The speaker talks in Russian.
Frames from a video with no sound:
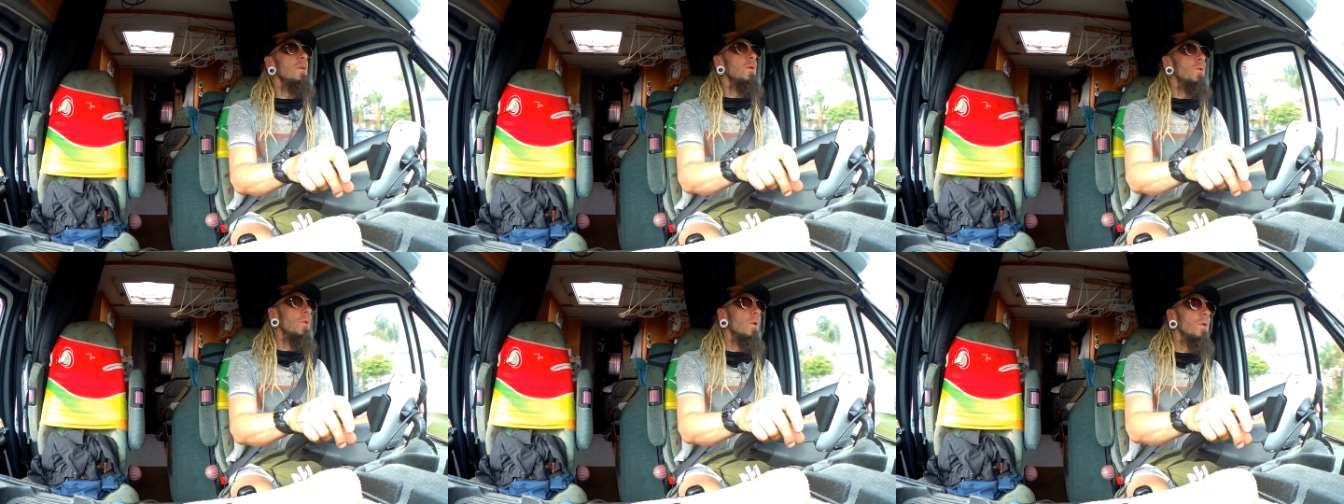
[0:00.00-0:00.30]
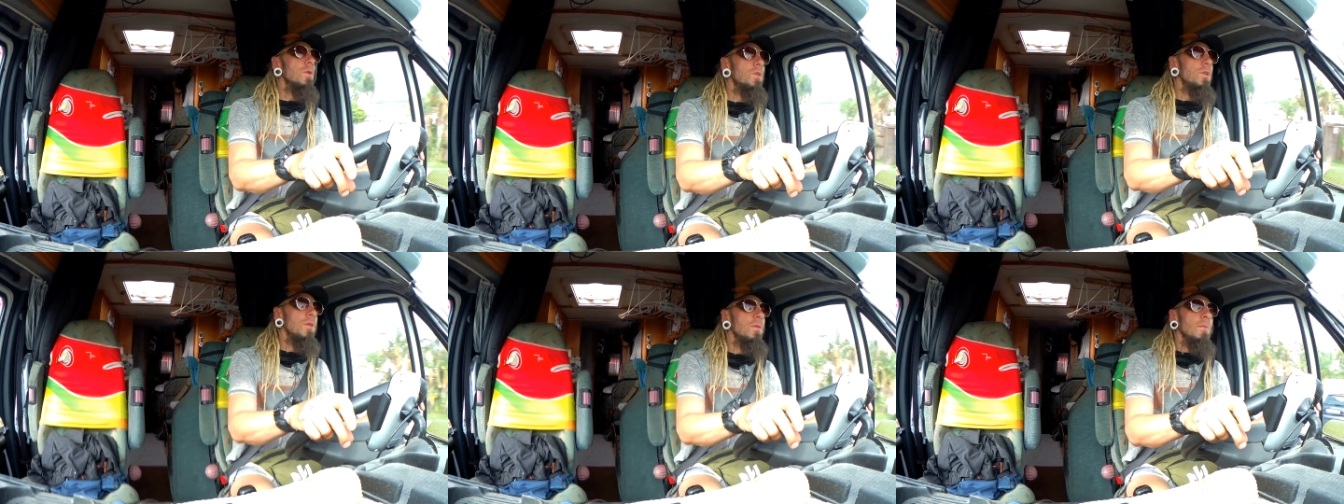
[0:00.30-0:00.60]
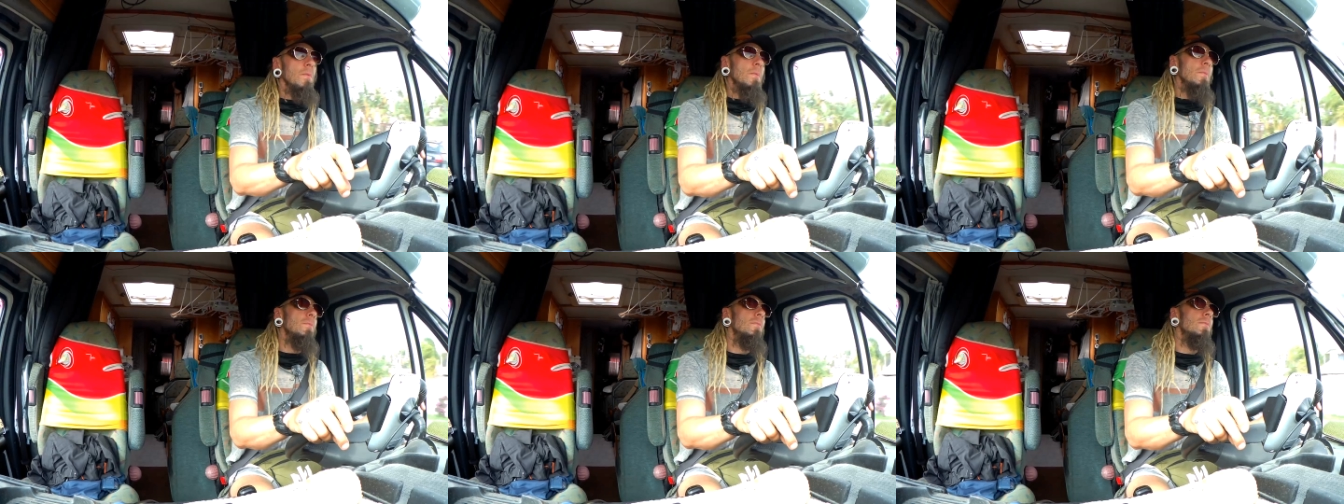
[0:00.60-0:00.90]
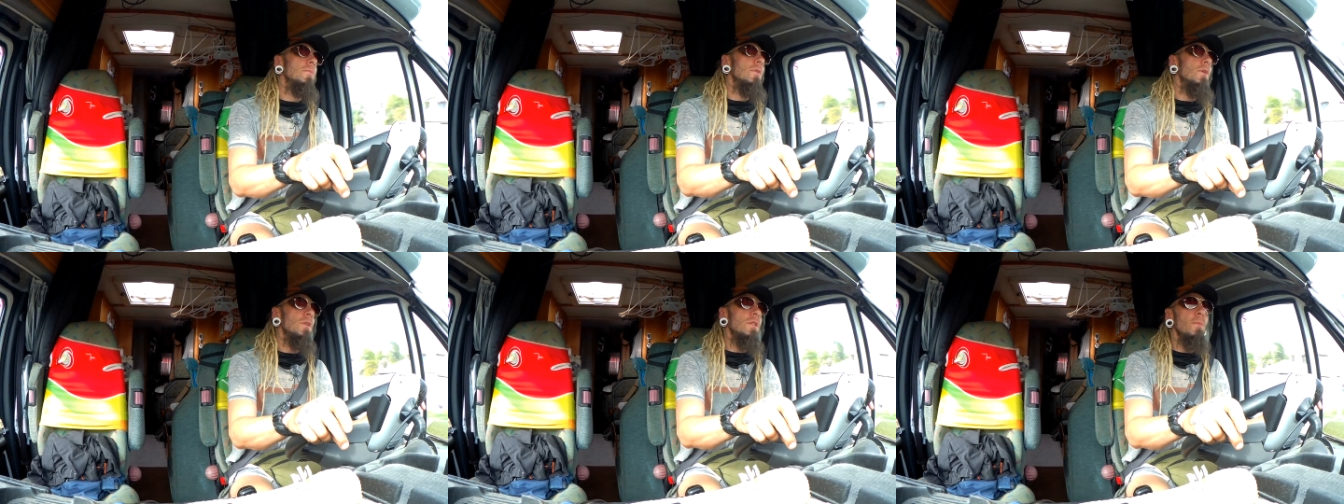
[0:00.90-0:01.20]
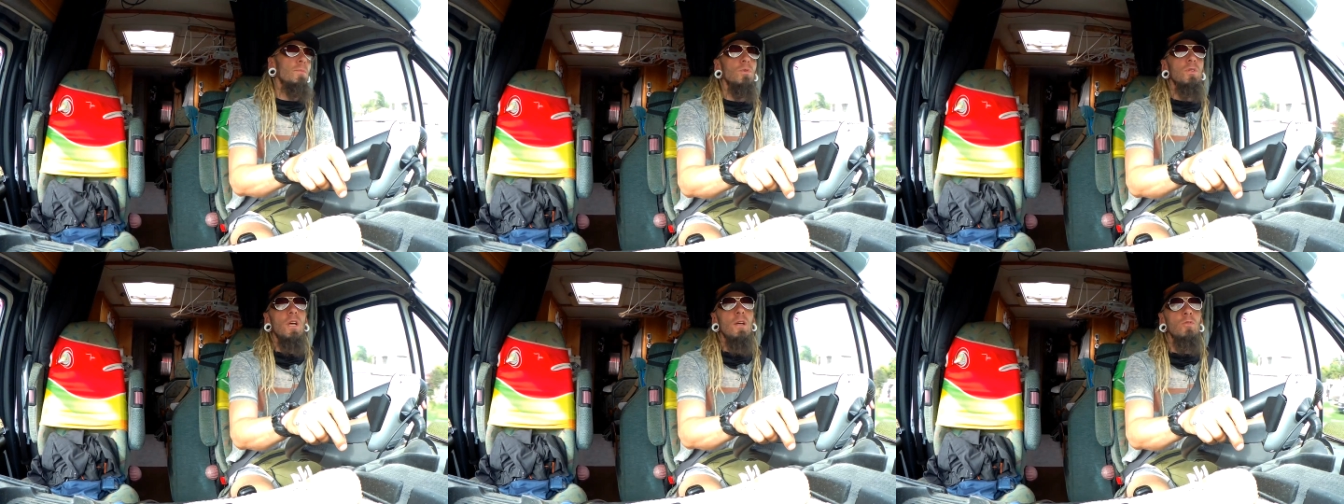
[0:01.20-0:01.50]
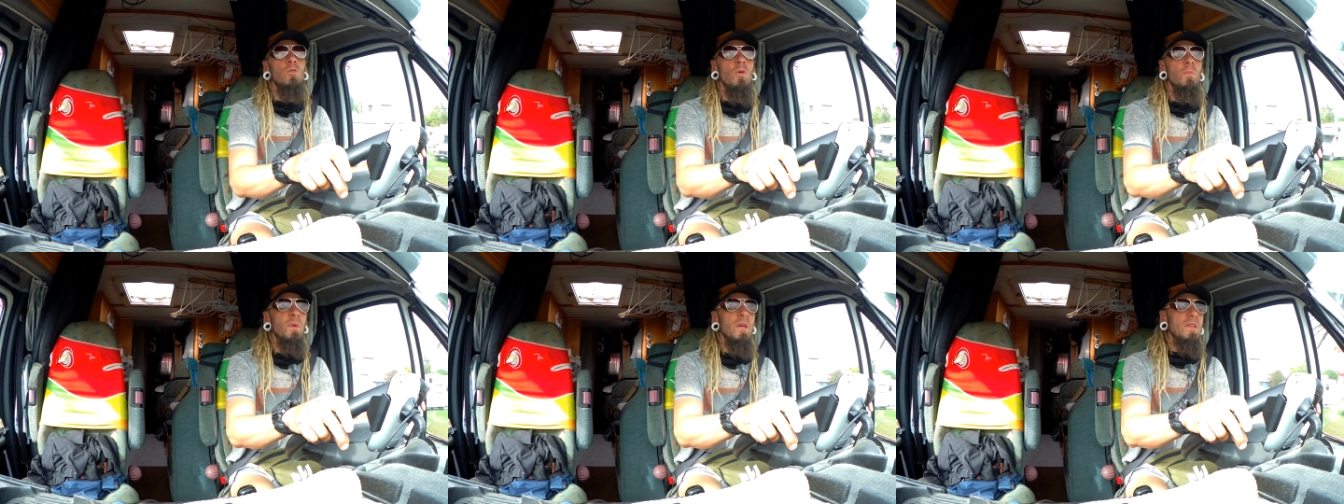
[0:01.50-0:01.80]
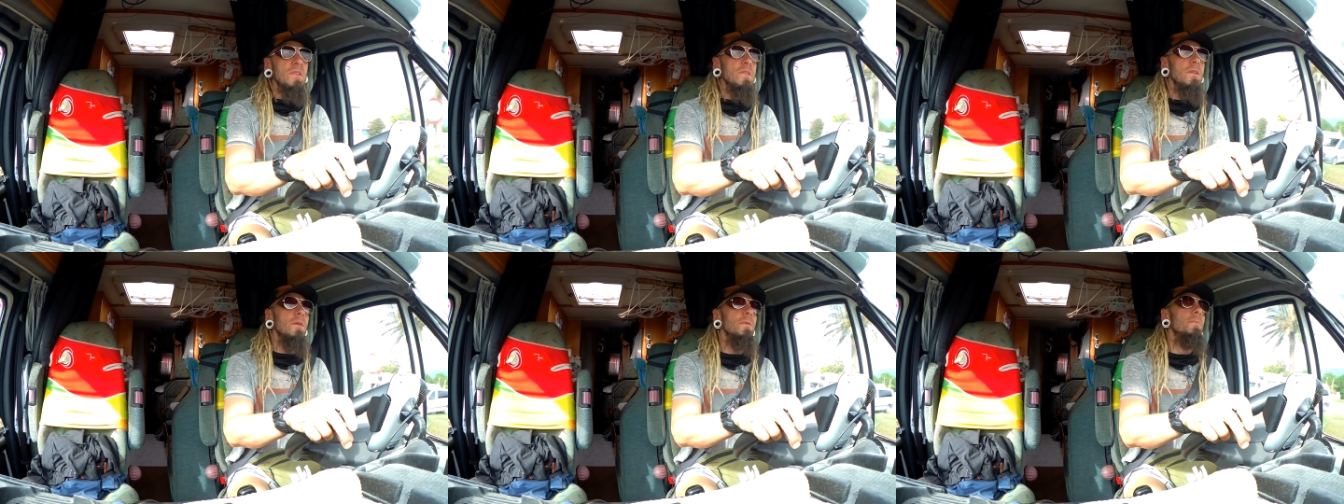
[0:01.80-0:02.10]
не очень, но это будет одно
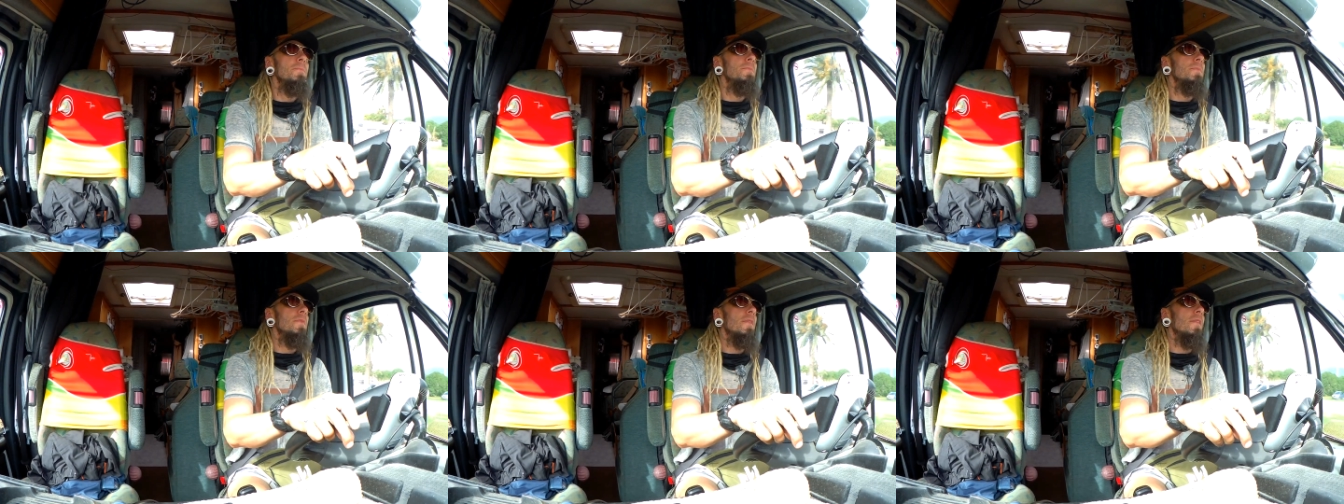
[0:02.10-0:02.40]
место –